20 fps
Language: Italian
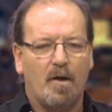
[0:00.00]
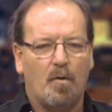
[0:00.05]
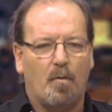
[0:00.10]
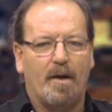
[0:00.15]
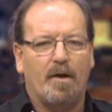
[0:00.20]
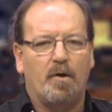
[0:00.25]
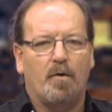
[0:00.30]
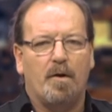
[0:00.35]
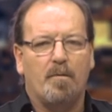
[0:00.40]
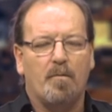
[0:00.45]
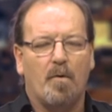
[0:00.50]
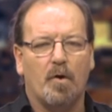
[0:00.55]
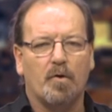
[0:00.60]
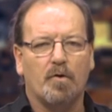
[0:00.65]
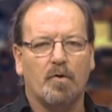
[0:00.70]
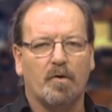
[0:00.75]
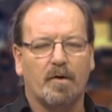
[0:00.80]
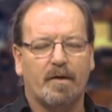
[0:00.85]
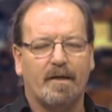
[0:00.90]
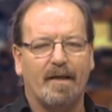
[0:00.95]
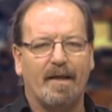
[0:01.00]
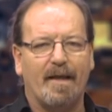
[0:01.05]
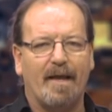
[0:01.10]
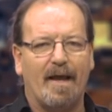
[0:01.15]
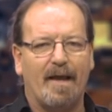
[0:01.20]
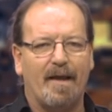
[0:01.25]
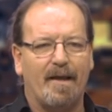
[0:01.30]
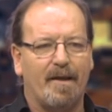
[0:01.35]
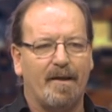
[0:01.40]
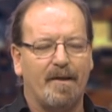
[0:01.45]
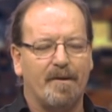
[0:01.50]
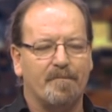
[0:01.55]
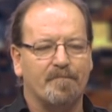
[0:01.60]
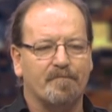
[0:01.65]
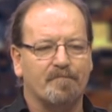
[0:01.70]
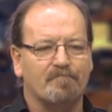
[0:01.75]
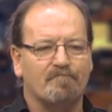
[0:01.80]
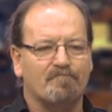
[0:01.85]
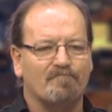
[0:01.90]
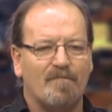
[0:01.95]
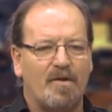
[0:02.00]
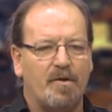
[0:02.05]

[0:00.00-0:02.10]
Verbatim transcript: quello è il modo che ehm,